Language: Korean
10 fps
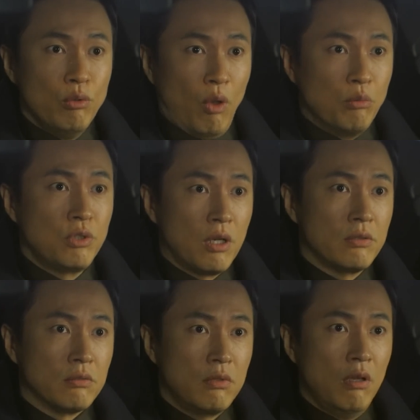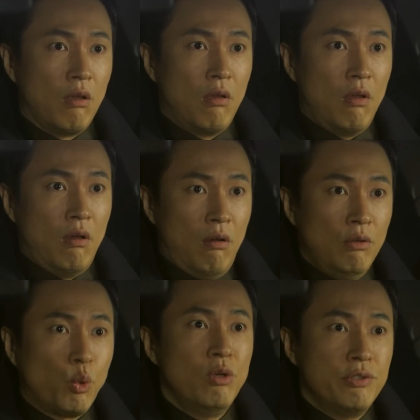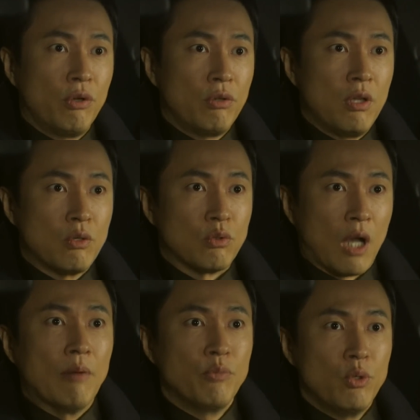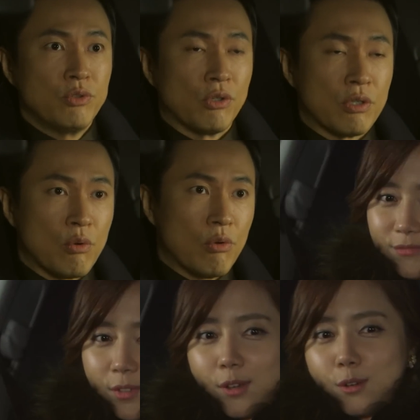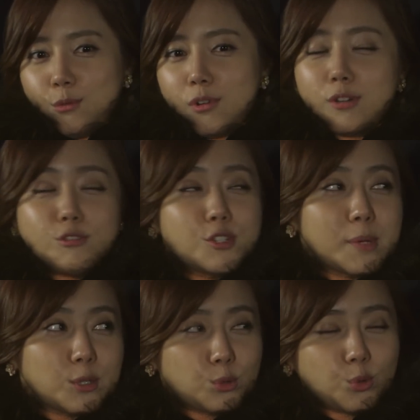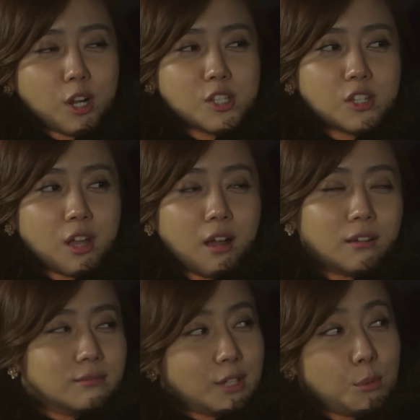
별로 너무 잘하던데 어, 논리정연하고 감동적이고. 원래 우리 집안이 똑똑하잖아.